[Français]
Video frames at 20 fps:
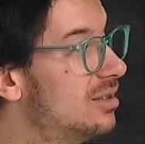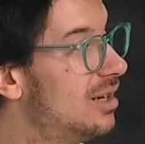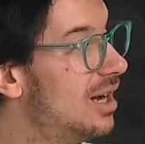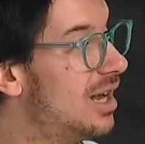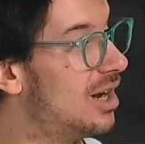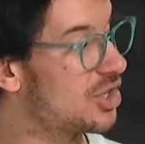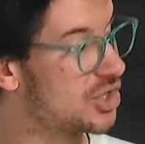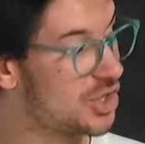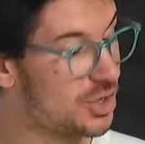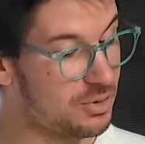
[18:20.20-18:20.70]

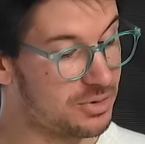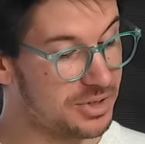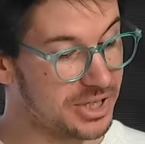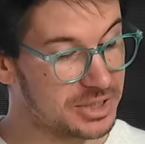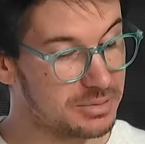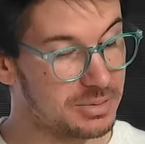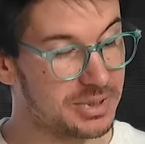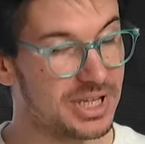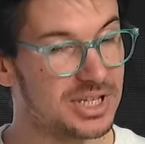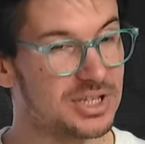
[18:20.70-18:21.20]
Alors j'ai eu une
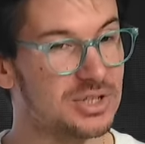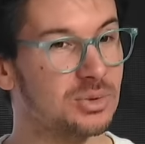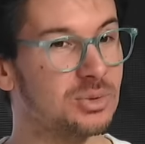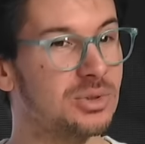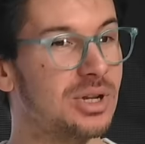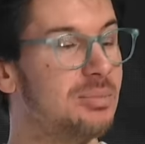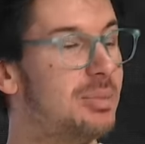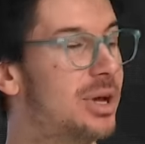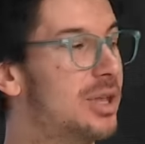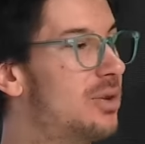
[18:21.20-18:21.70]
explication
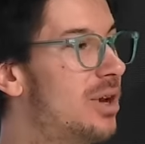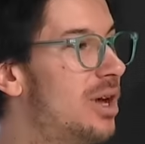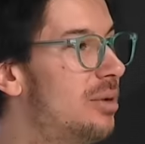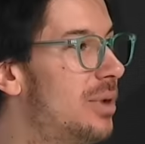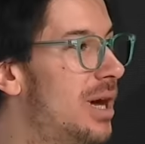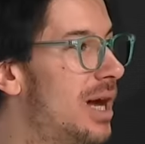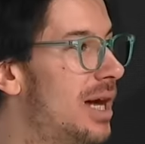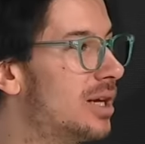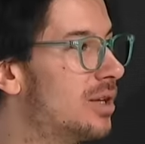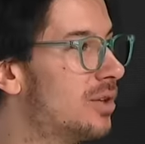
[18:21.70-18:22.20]
de la part de la
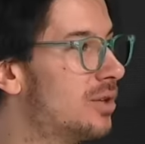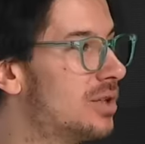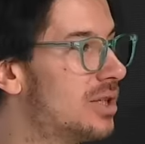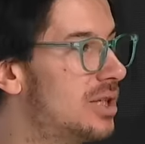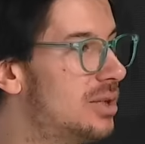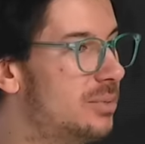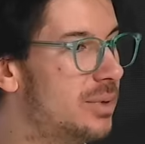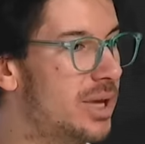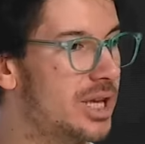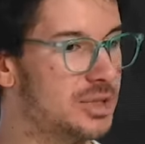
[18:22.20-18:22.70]
marque
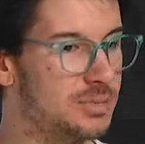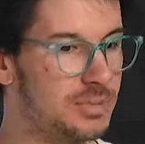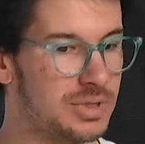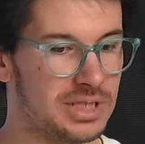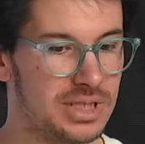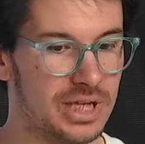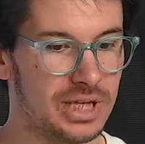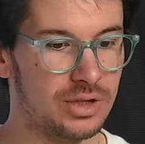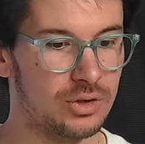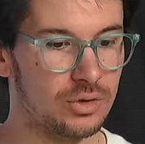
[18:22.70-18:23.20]
qui m'a
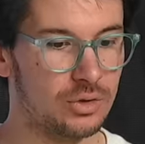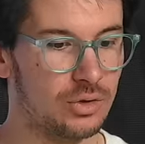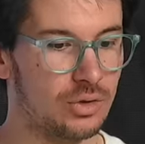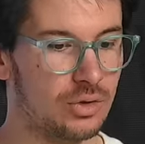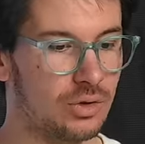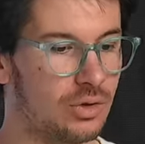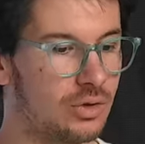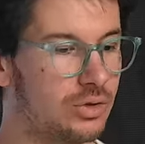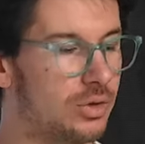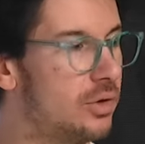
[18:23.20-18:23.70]
expliqué
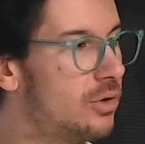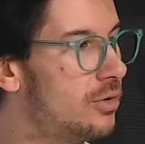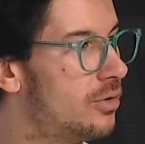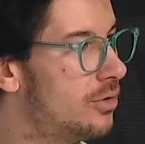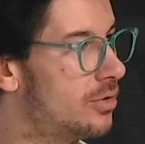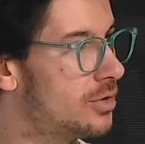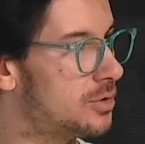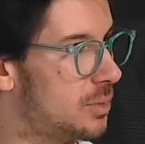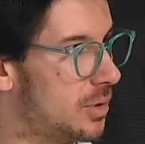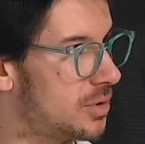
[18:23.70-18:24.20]
que dans
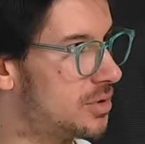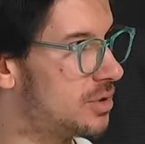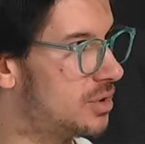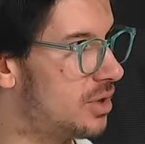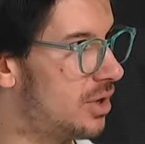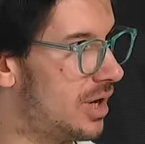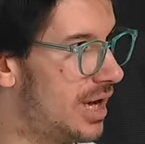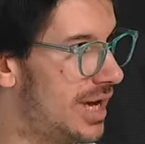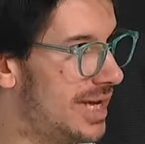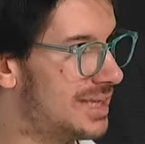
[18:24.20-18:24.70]
le
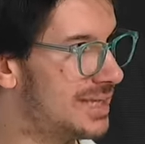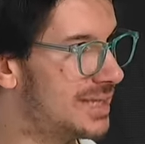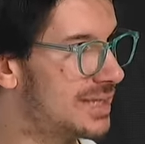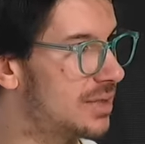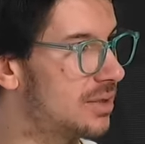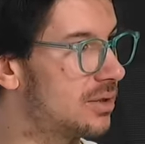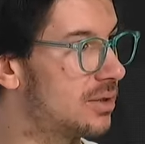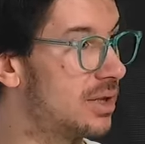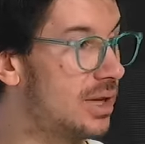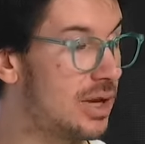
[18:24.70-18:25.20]
Sportster S,
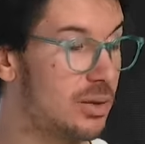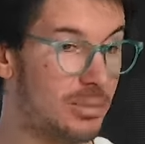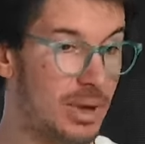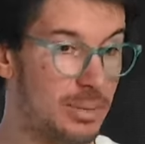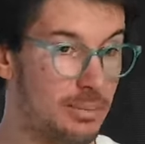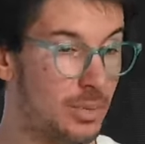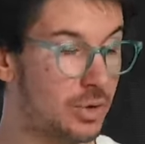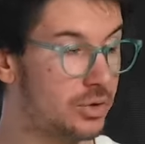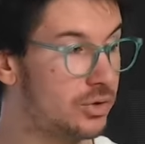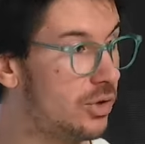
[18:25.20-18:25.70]
qui est le
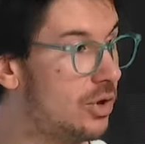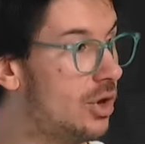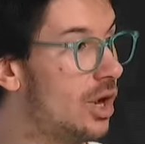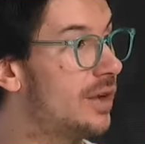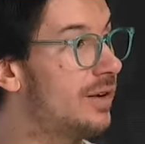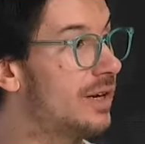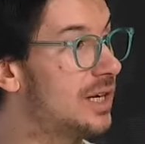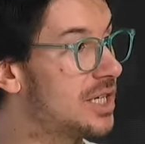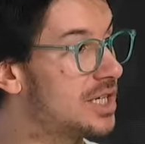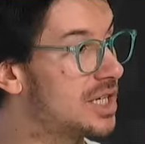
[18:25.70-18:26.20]
même moteur
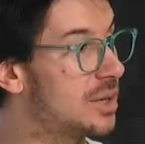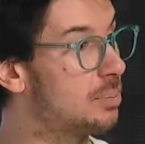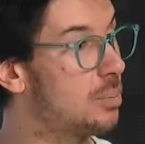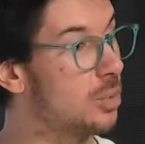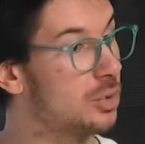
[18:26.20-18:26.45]
avec l'échappement